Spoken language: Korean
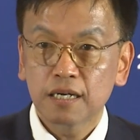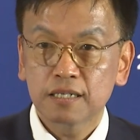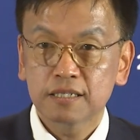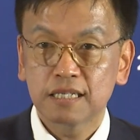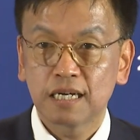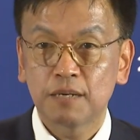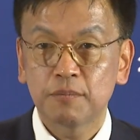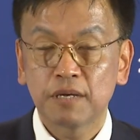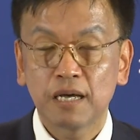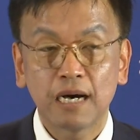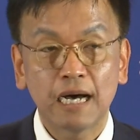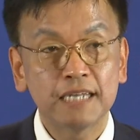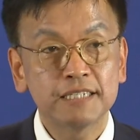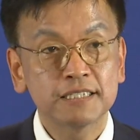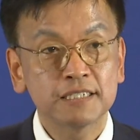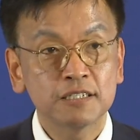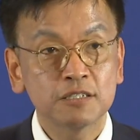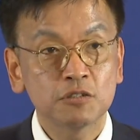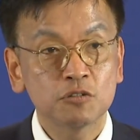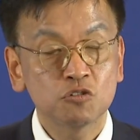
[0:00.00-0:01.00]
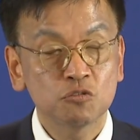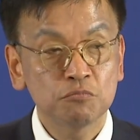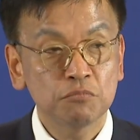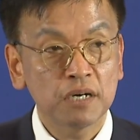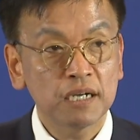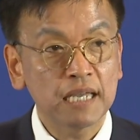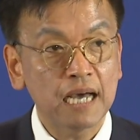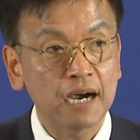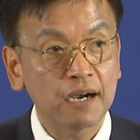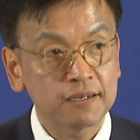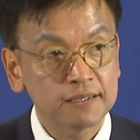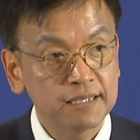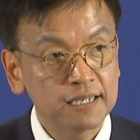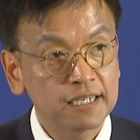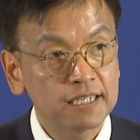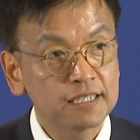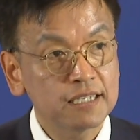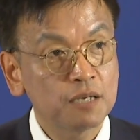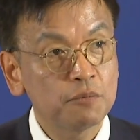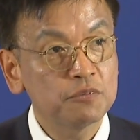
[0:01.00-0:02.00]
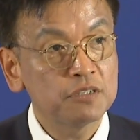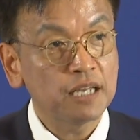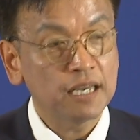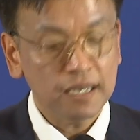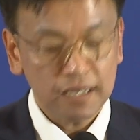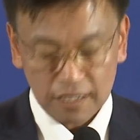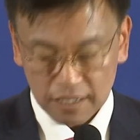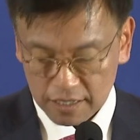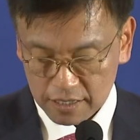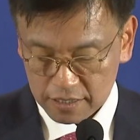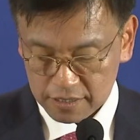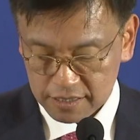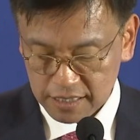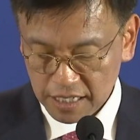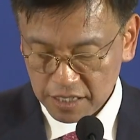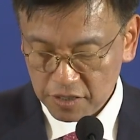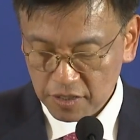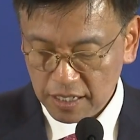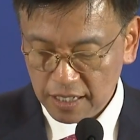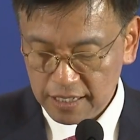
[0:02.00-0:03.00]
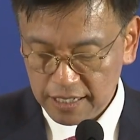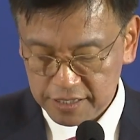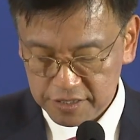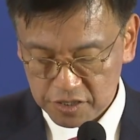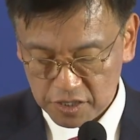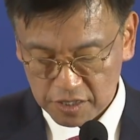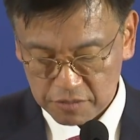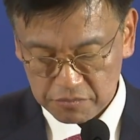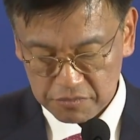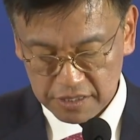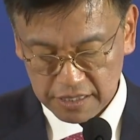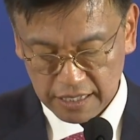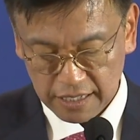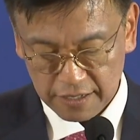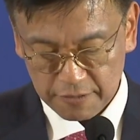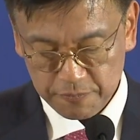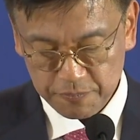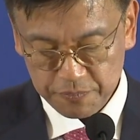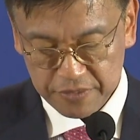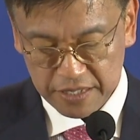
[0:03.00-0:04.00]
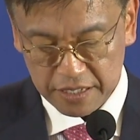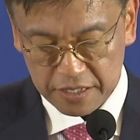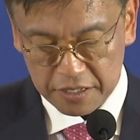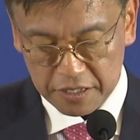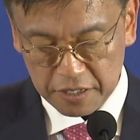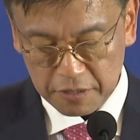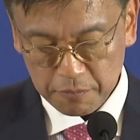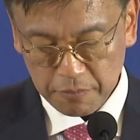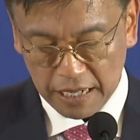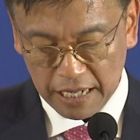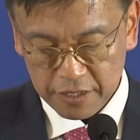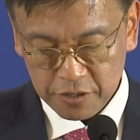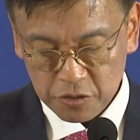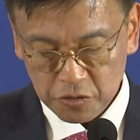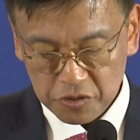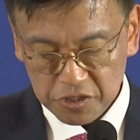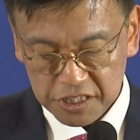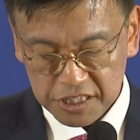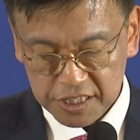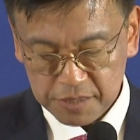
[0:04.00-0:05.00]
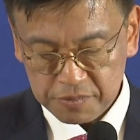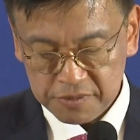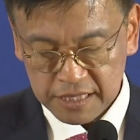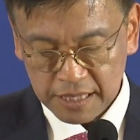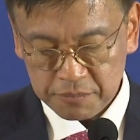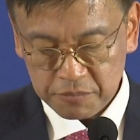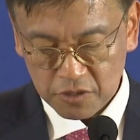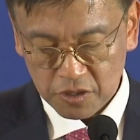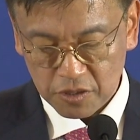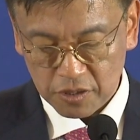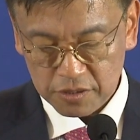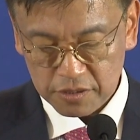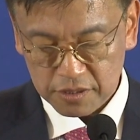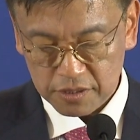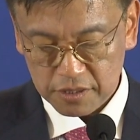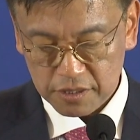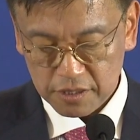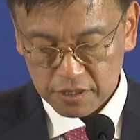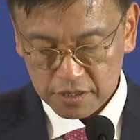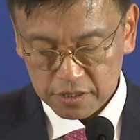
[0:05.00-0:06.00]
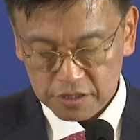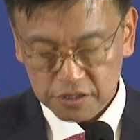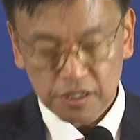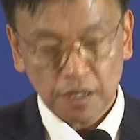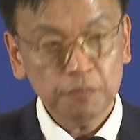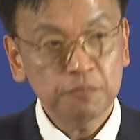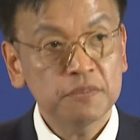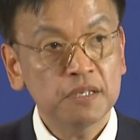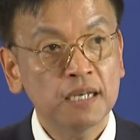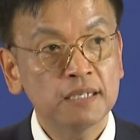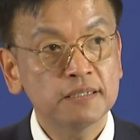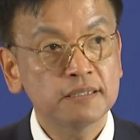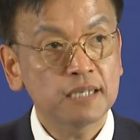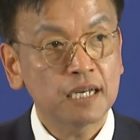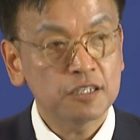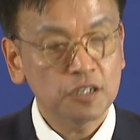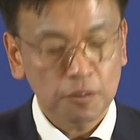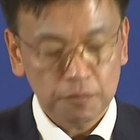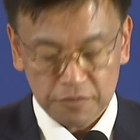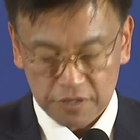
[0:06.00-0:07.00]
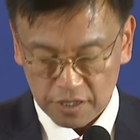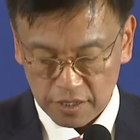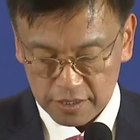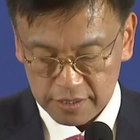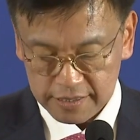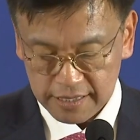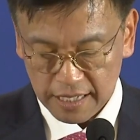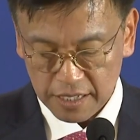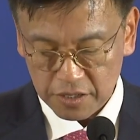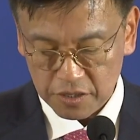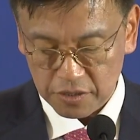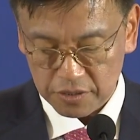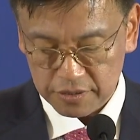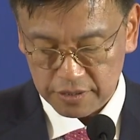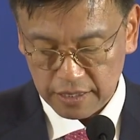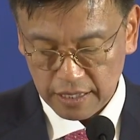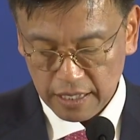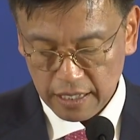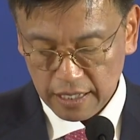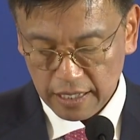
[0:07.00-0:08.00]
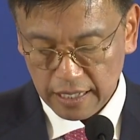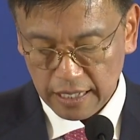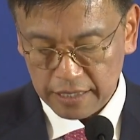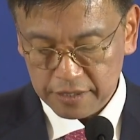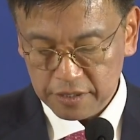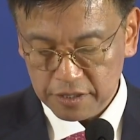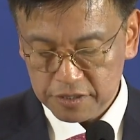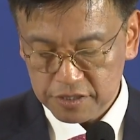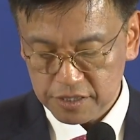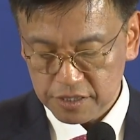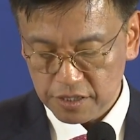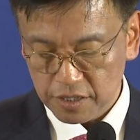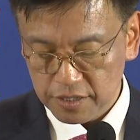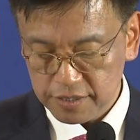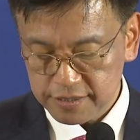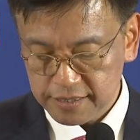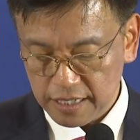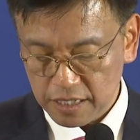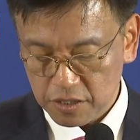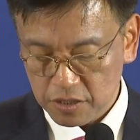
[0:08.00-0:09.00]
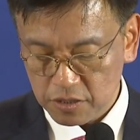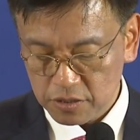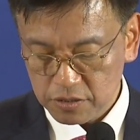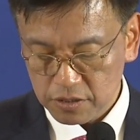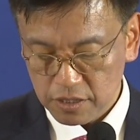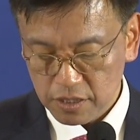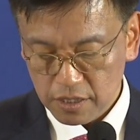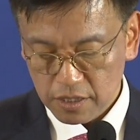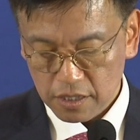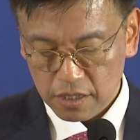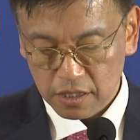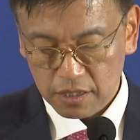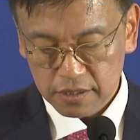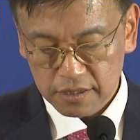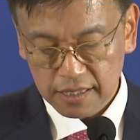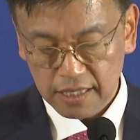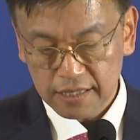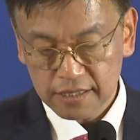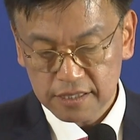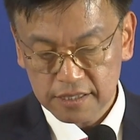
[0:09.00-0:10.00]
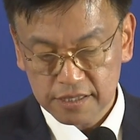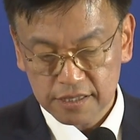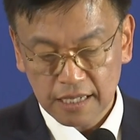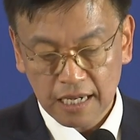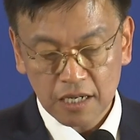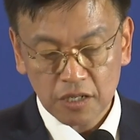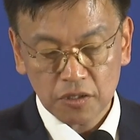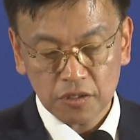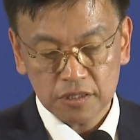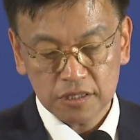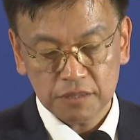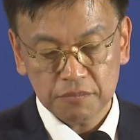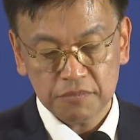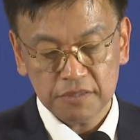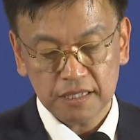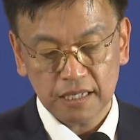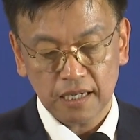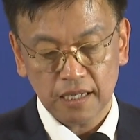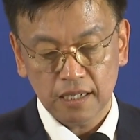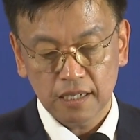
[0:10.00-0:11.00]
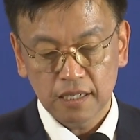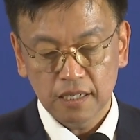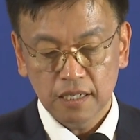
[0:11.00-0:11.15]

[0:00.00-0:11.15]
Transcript: 그 다음에 아직은 순방이 안 끝나기 때문에 체결할 예정입니다. 바이오 23건, 첨단산업 13건, 에너지 13건, 컨텐츠 1건입니다.